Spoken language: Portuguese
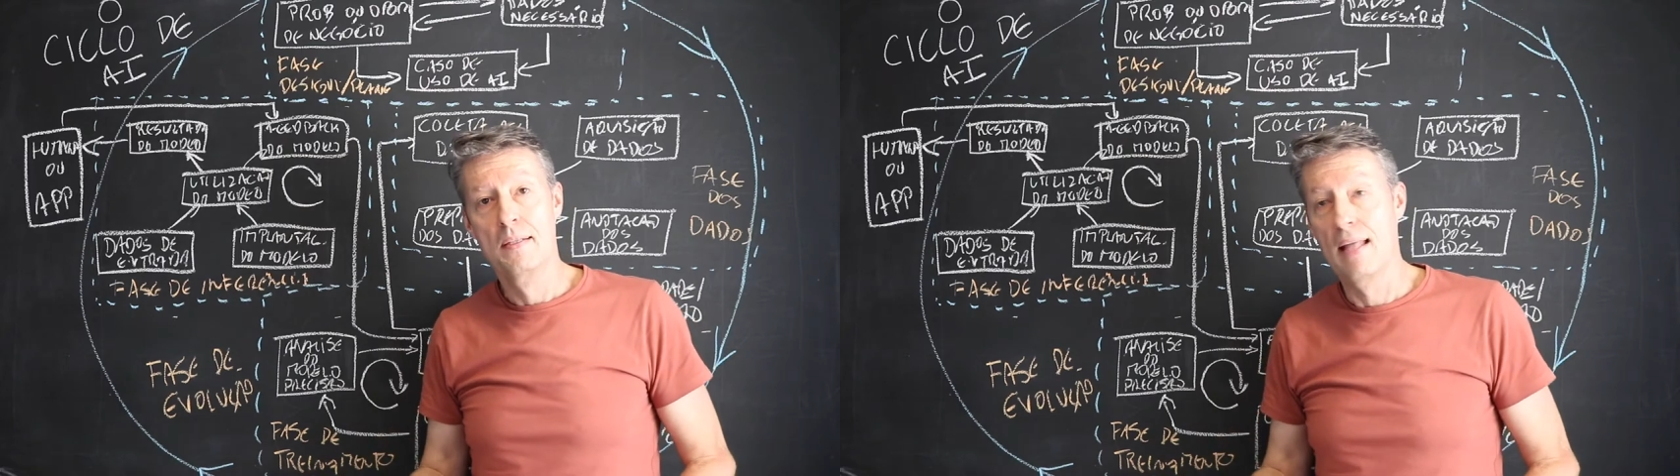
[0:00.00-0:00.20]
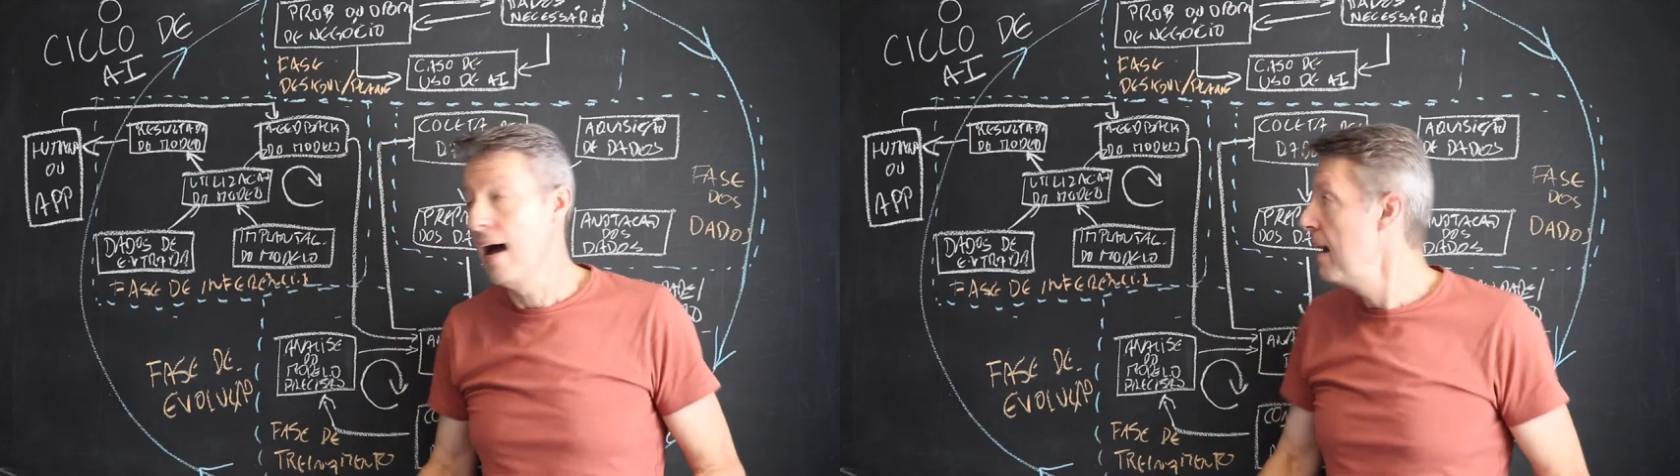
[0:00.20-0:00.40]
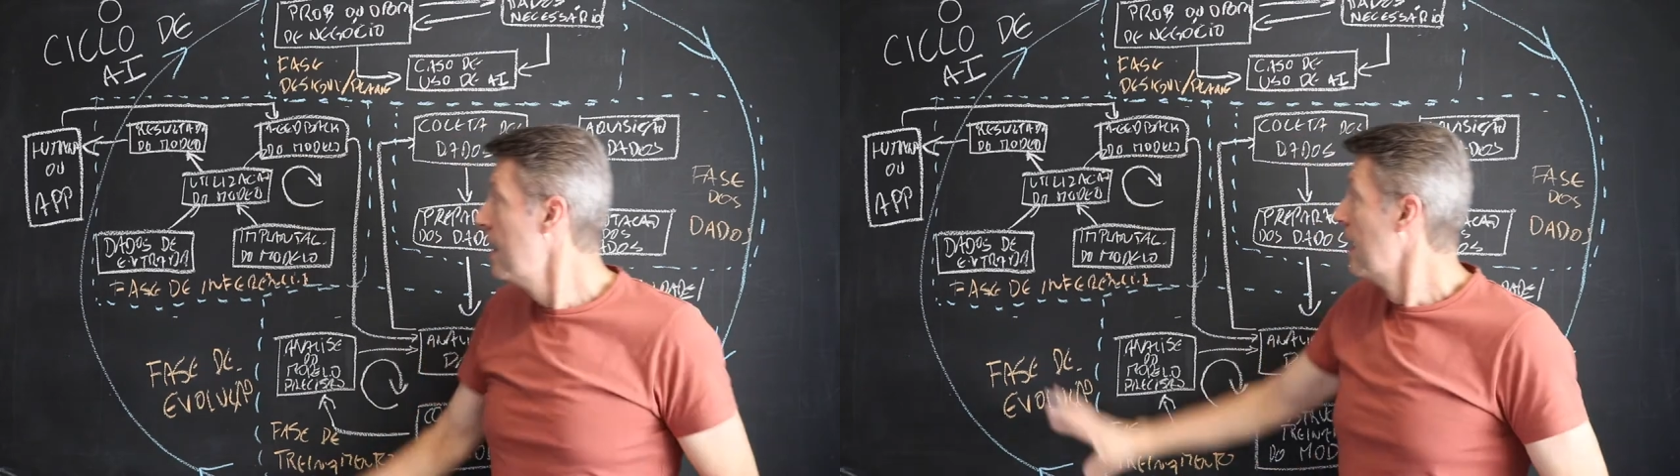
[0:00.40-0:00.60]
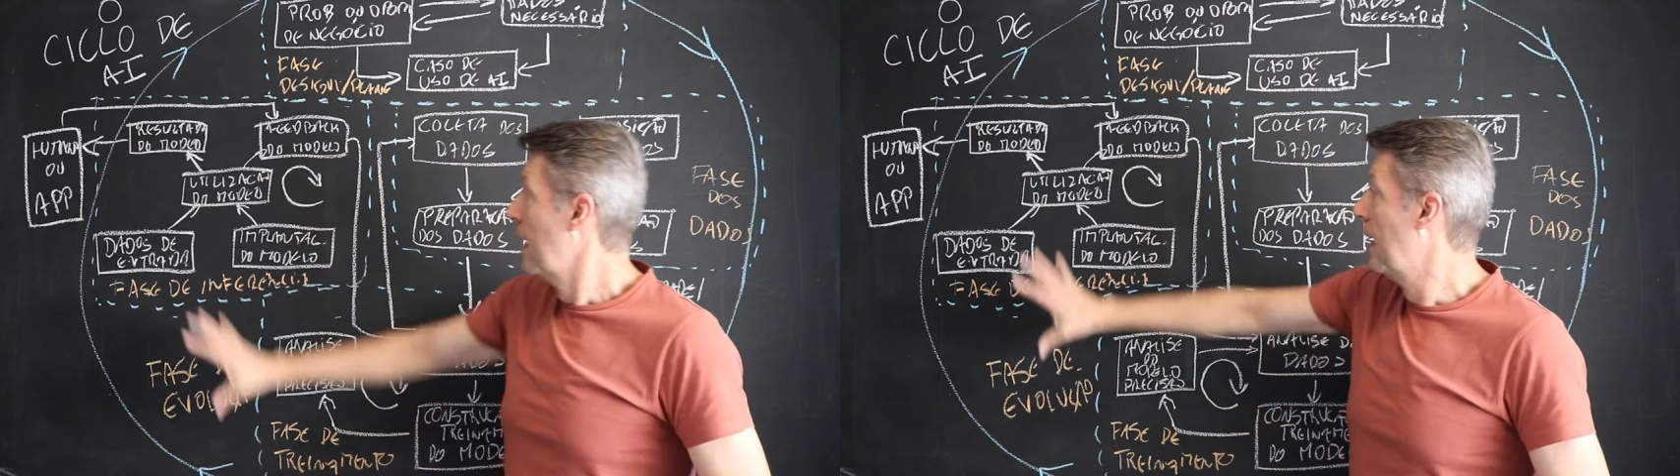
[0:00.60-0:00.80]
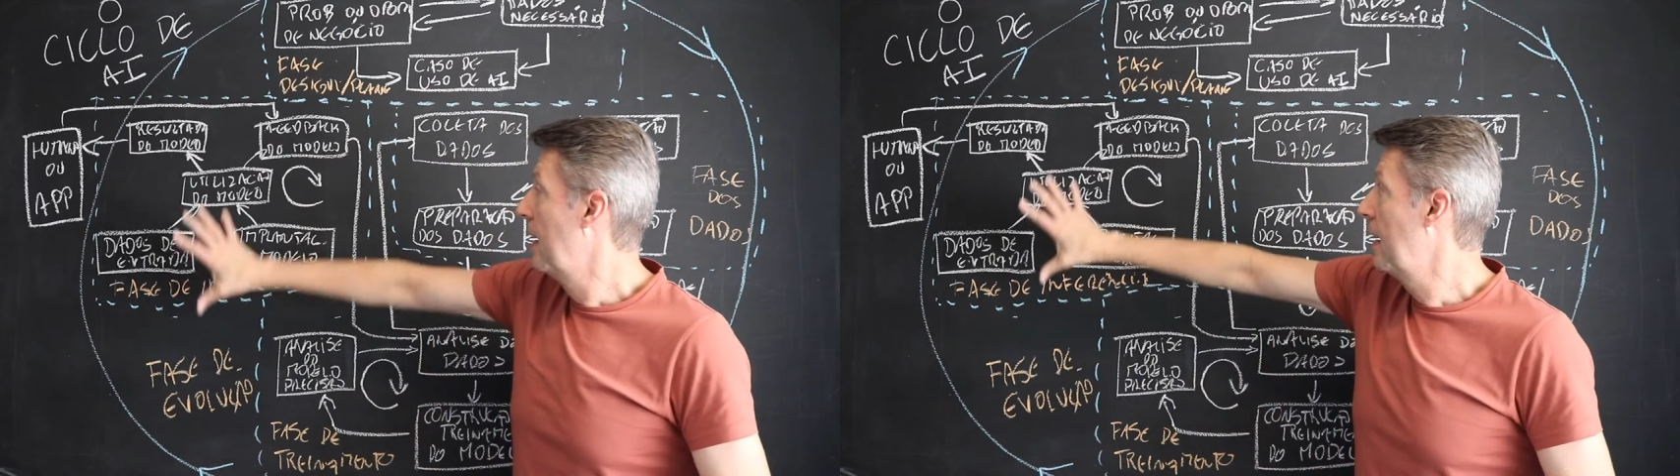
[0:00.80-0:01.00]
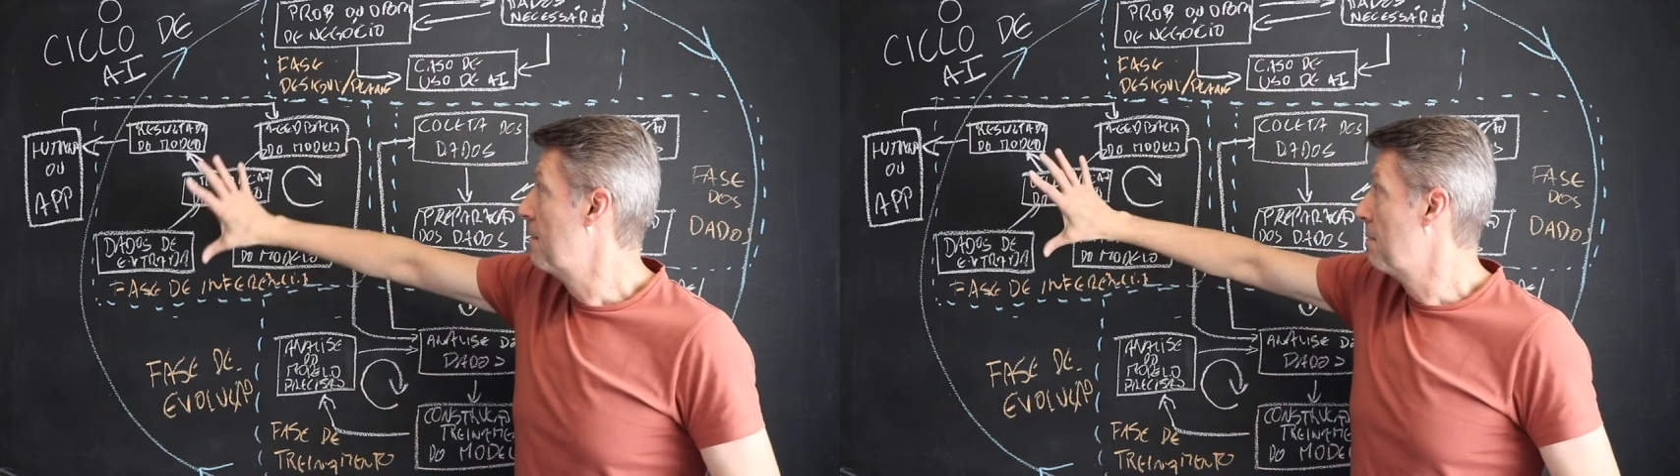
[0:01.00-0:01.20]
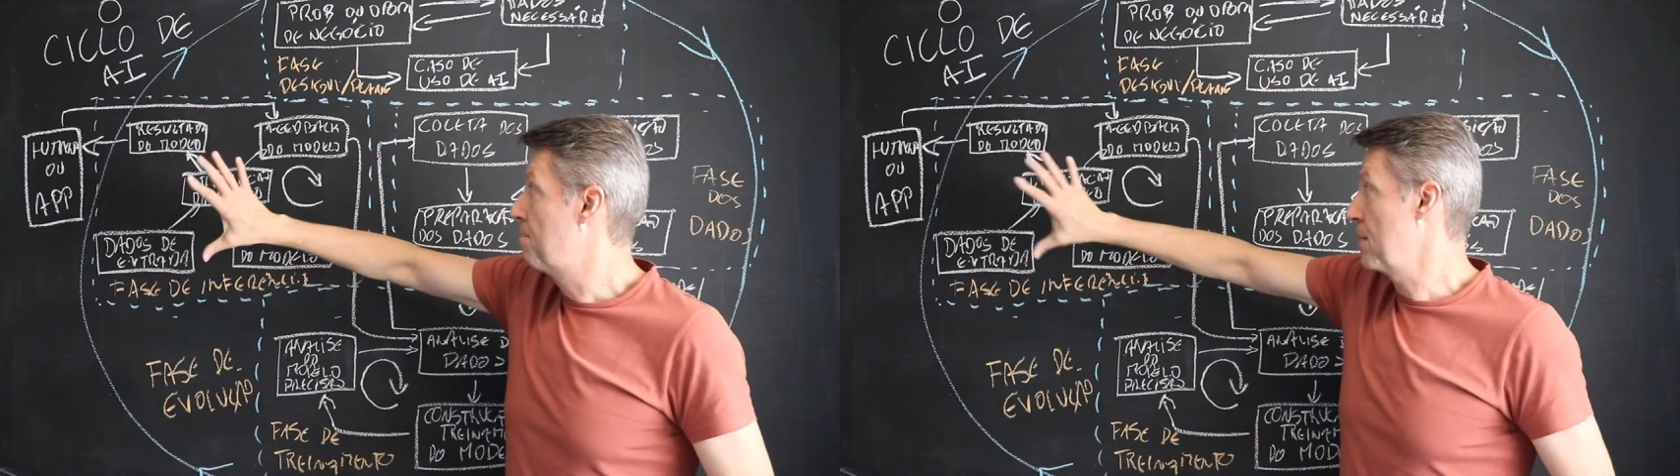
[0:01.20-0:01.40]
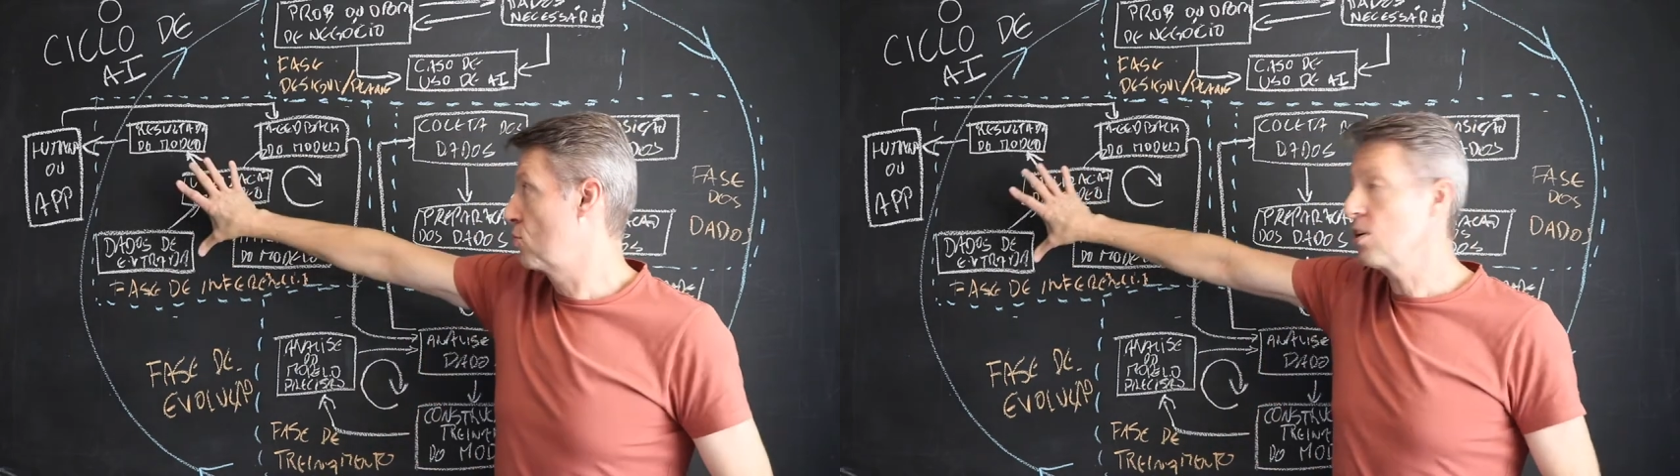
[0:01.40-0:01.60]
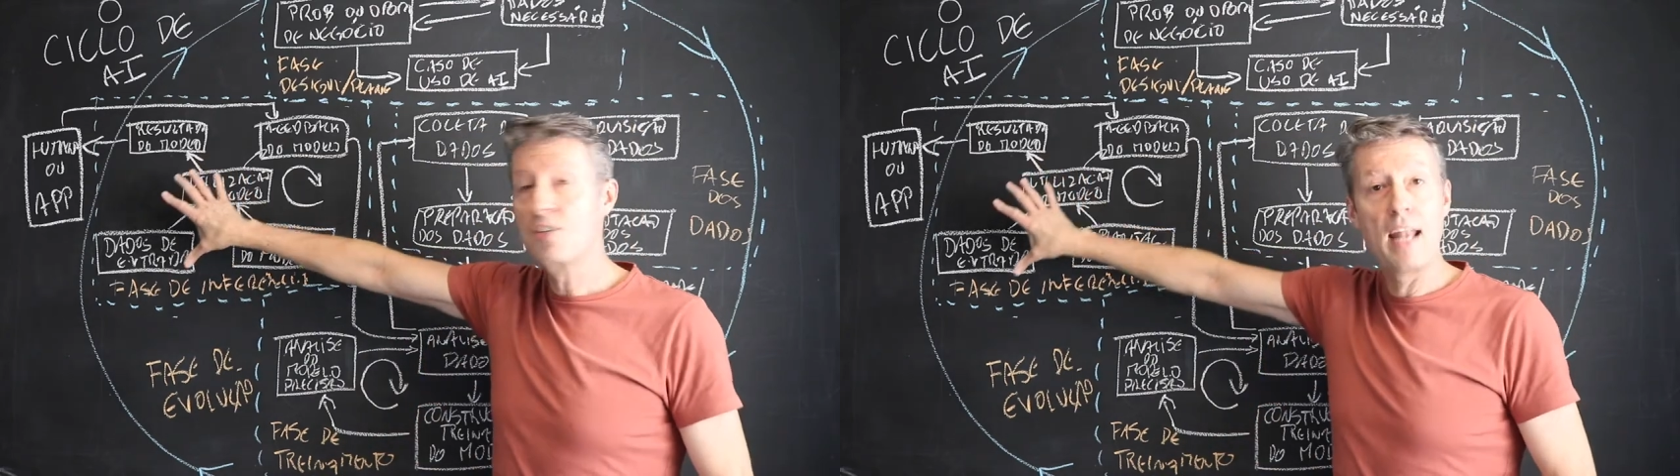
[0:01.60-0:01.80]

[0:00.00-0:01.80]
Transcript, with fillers: Tá? Ah, pessoas de